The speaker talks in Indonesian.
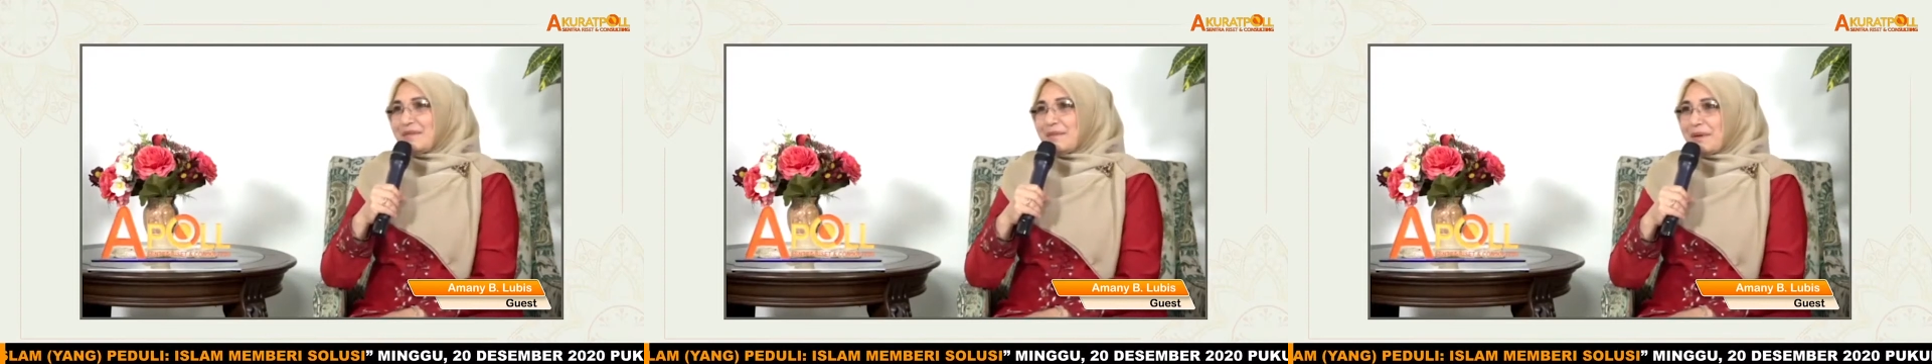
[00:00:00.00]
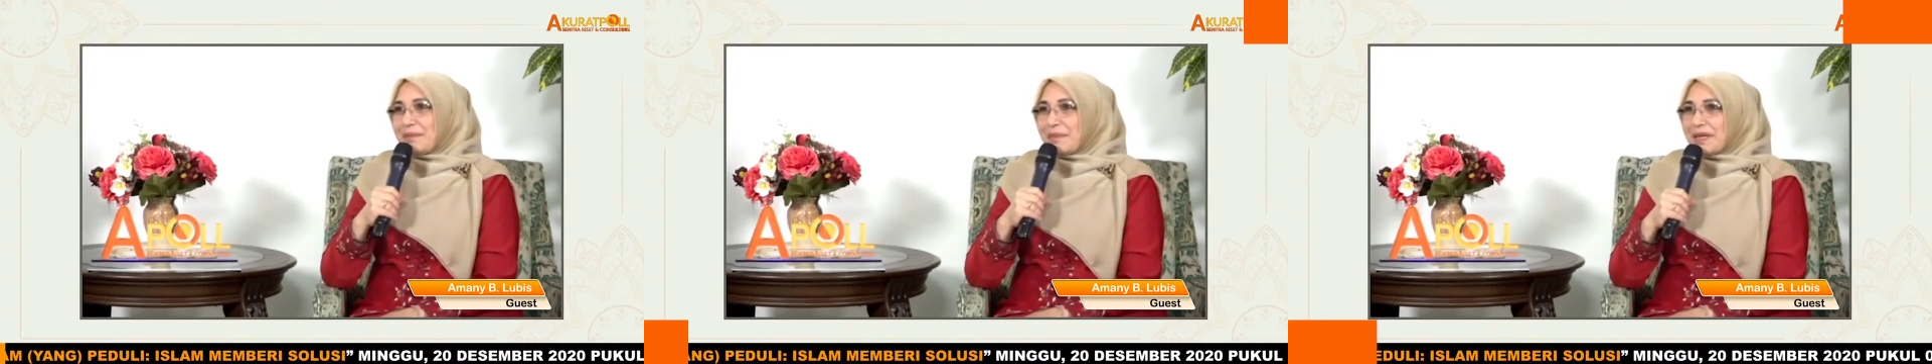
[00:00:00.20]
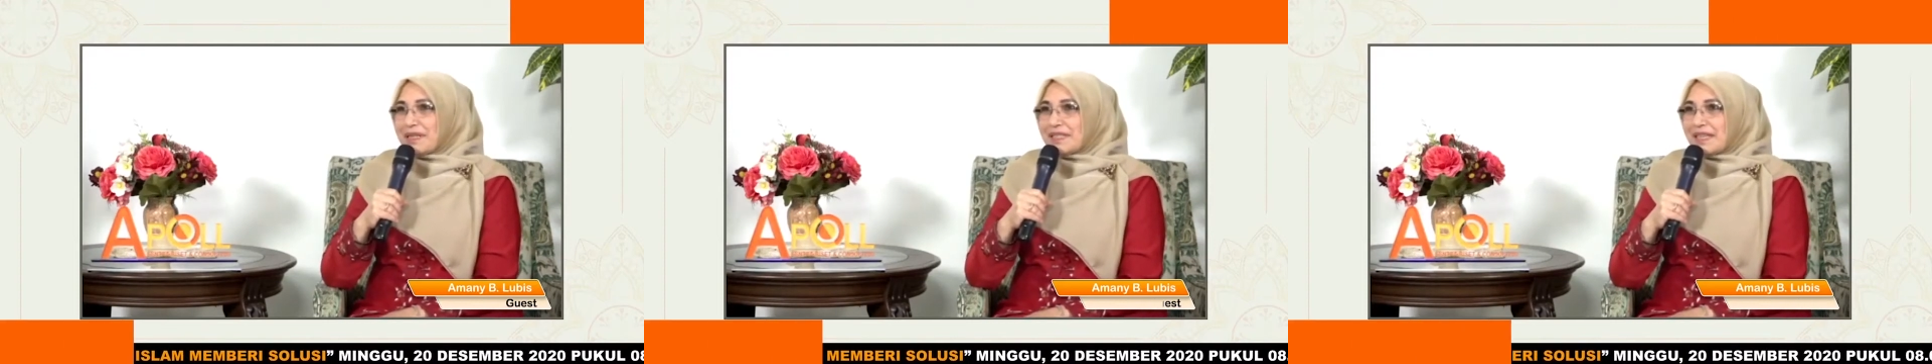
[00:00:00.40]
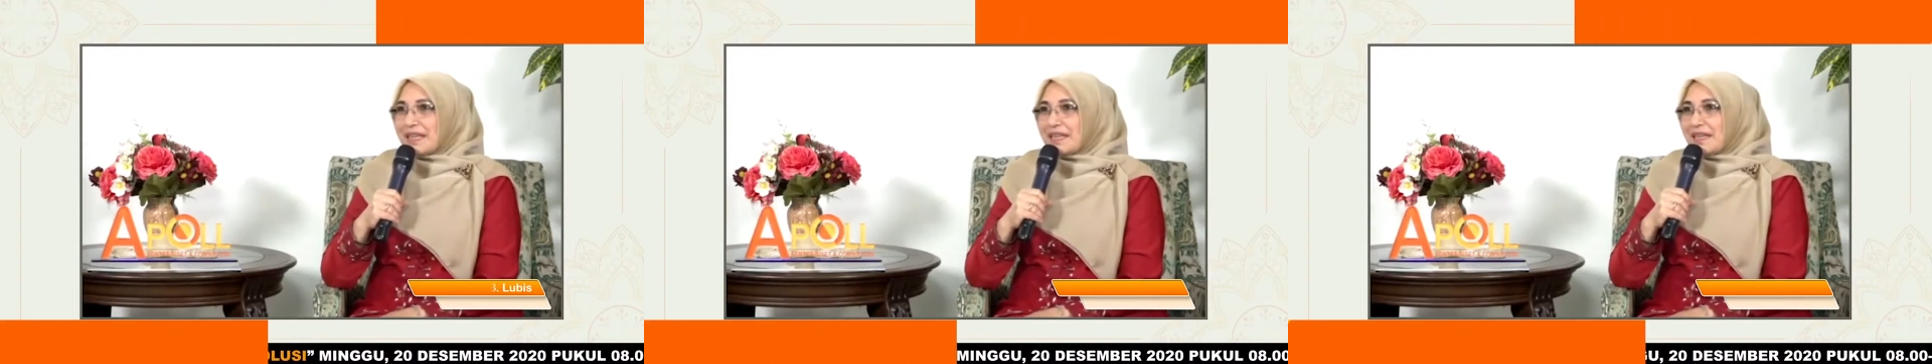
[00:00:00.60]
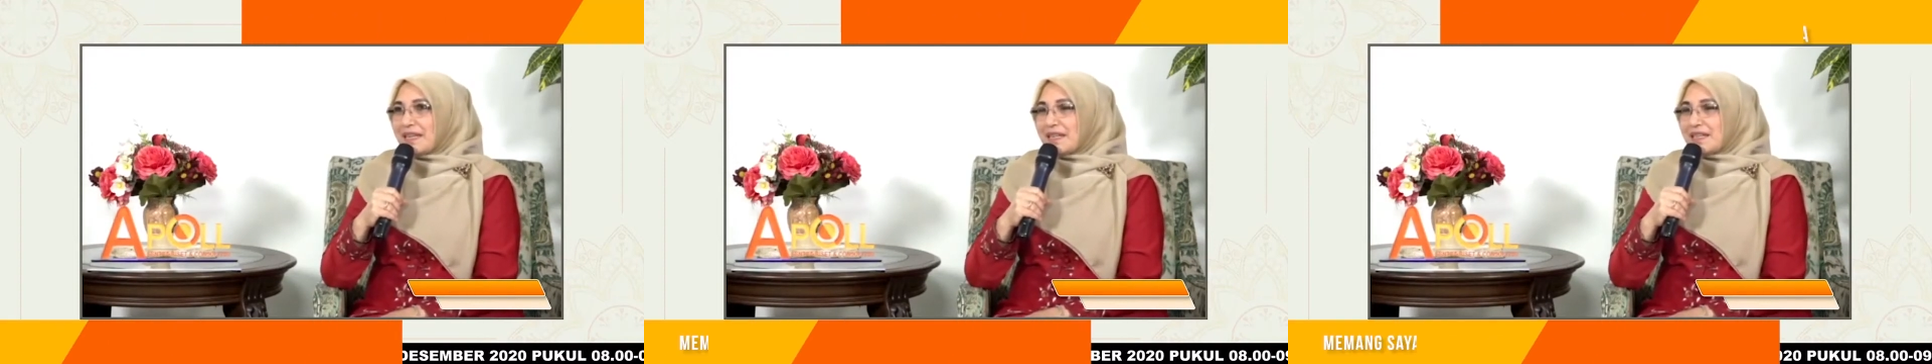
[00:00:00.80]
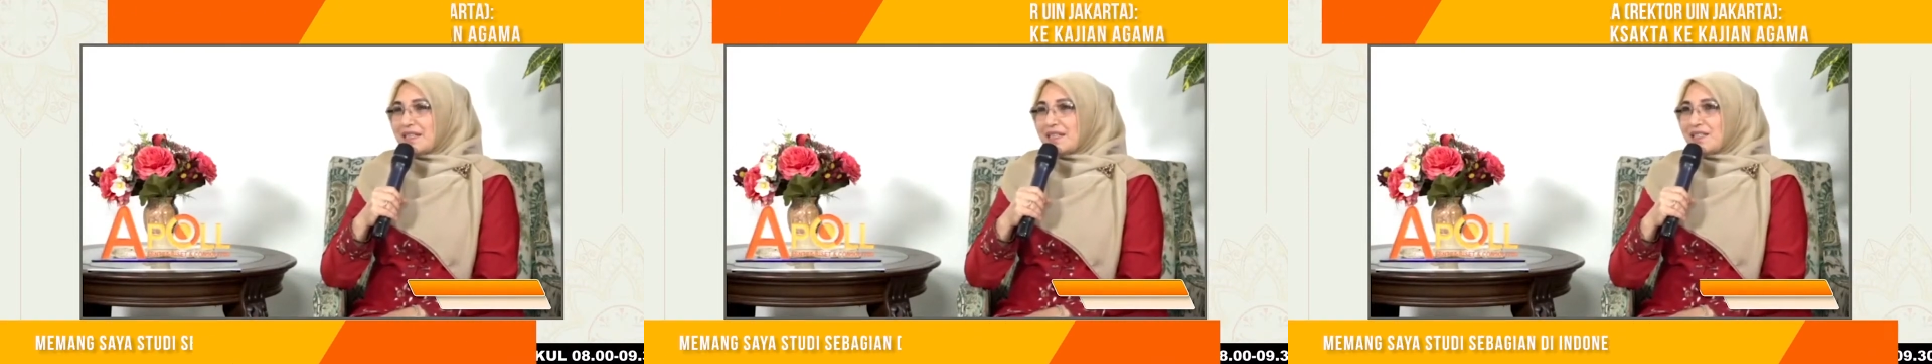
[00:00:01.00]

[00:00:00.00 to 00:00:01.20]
Memang saya